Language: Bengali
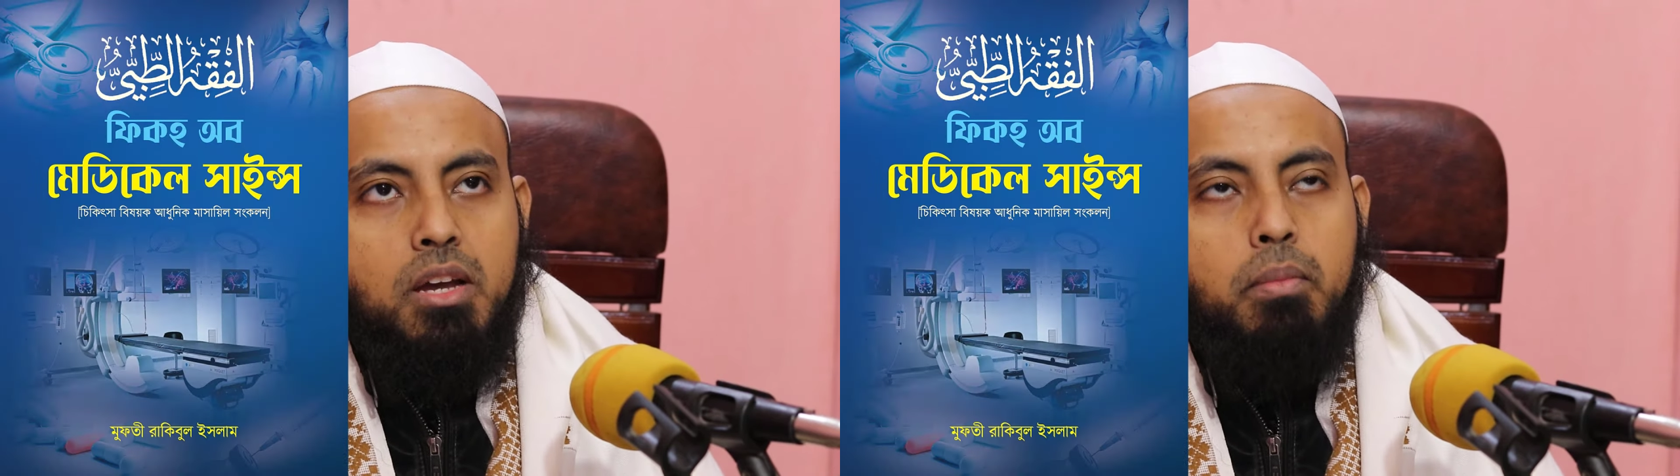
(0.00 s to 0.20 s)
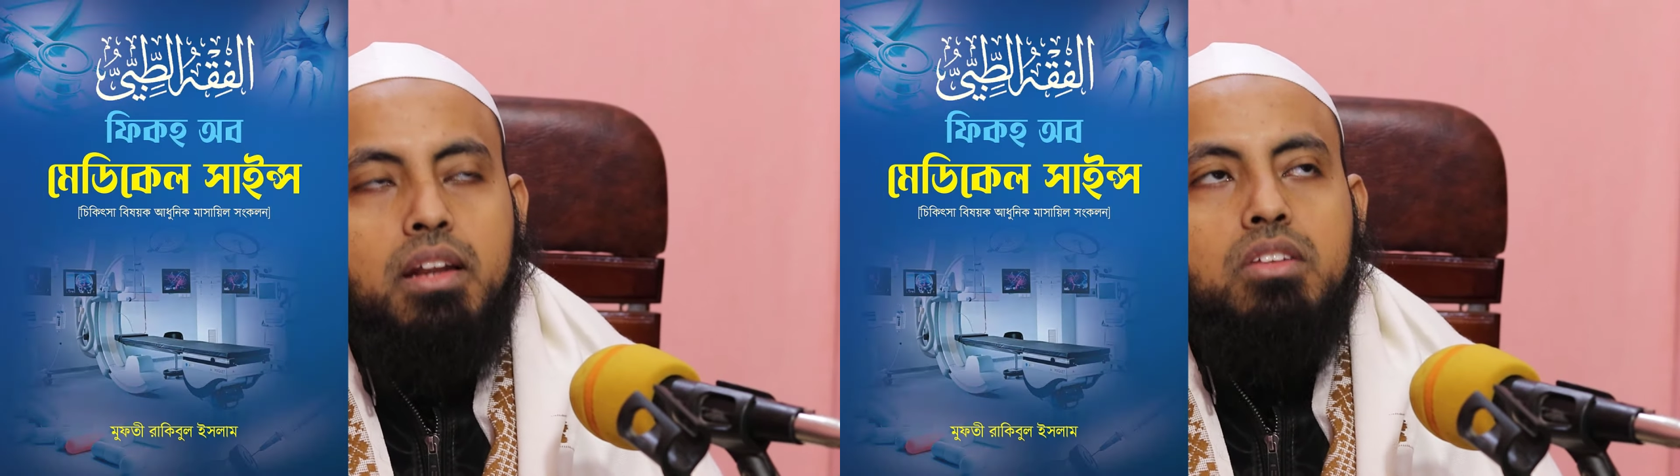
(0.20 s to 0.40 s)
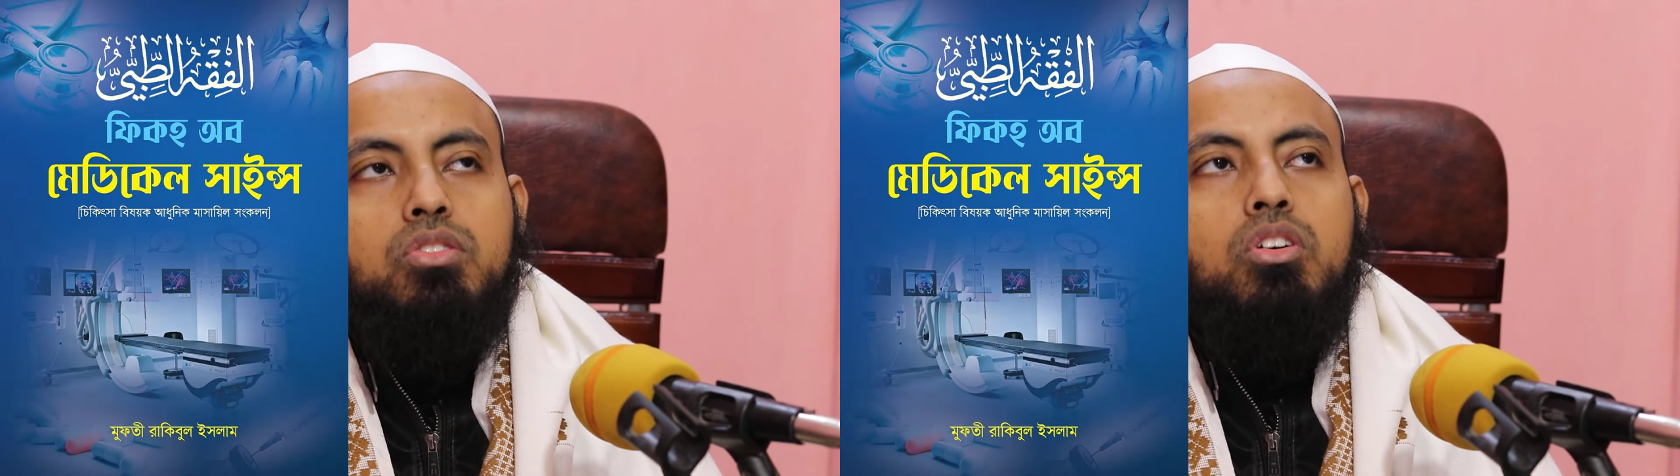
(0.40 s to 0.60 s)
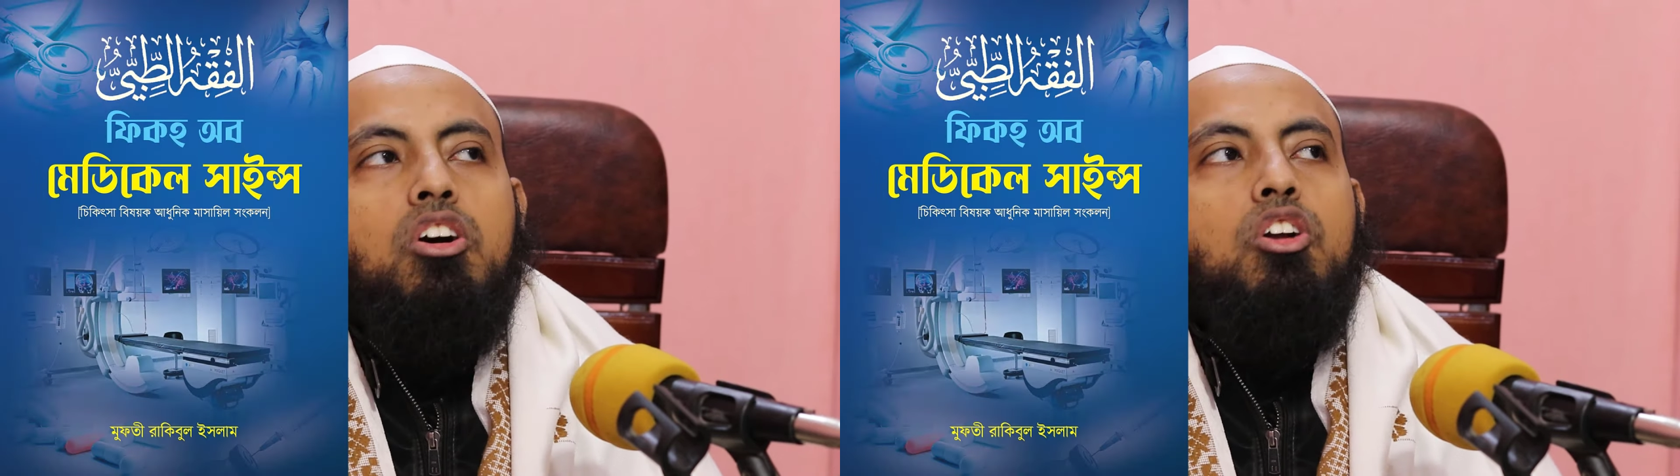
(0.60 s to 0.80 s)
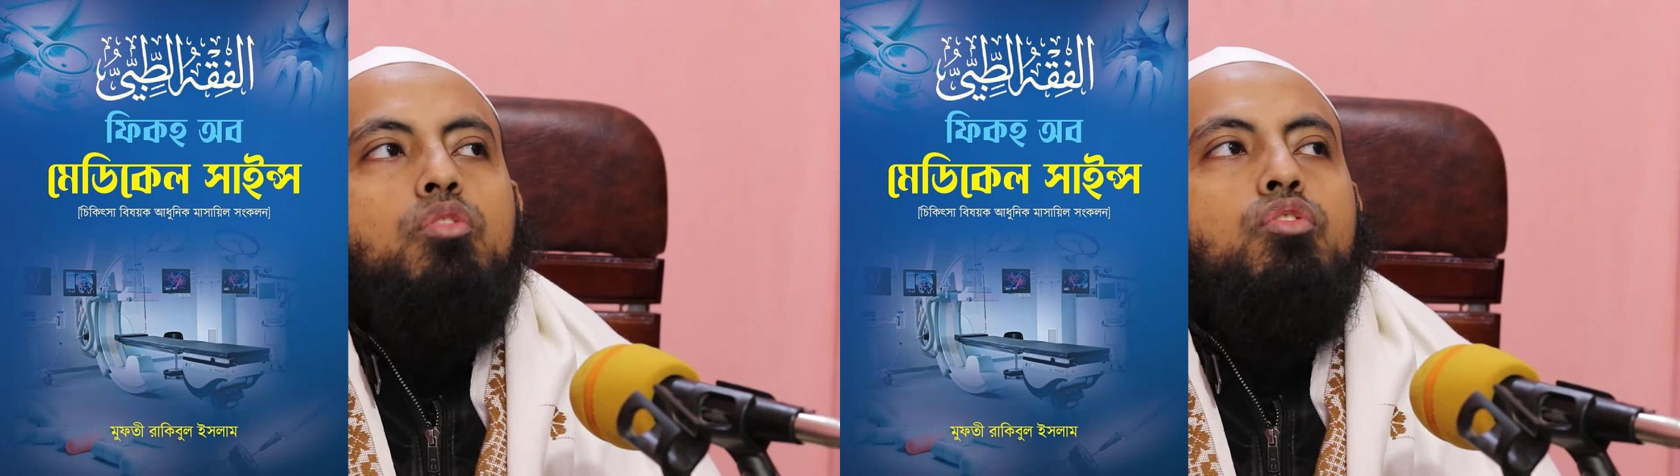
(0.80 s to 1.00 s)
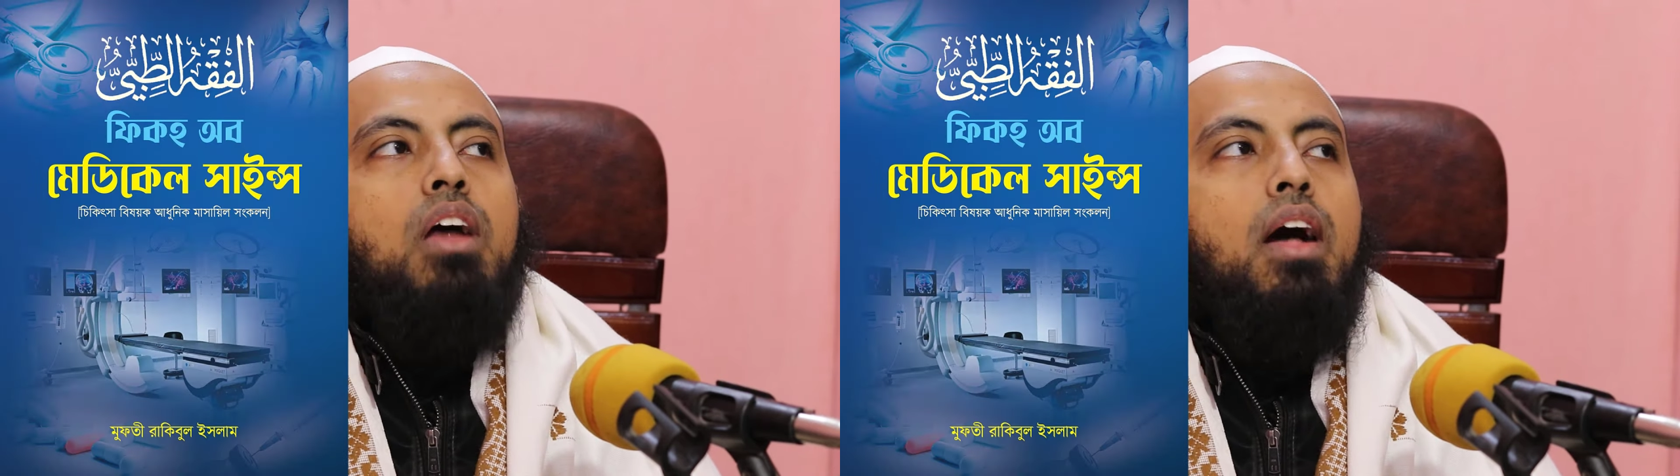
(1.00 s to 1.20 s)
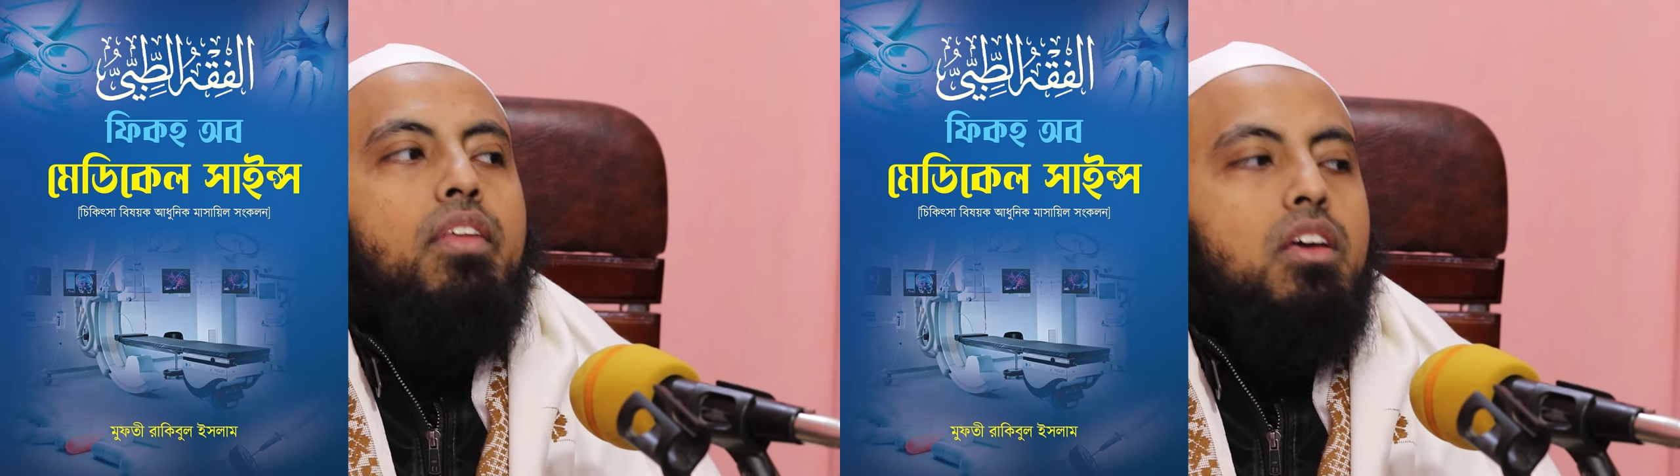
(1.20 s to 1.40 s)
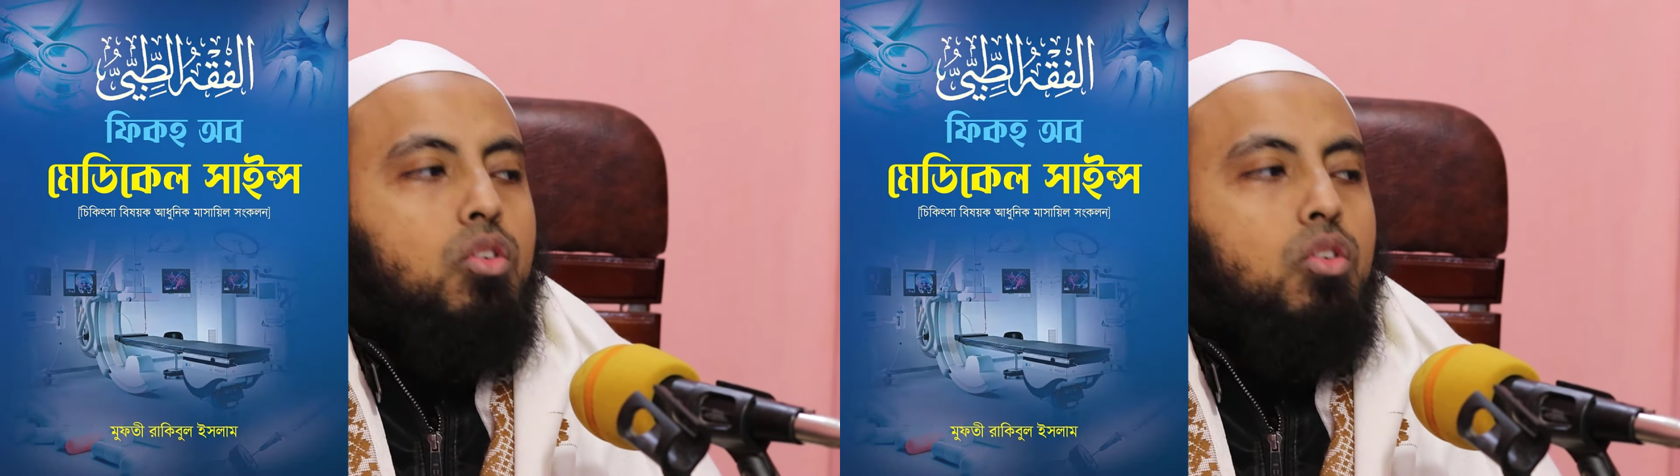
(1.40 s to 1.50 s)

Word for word: যায় মানে ত হরফটা আদায়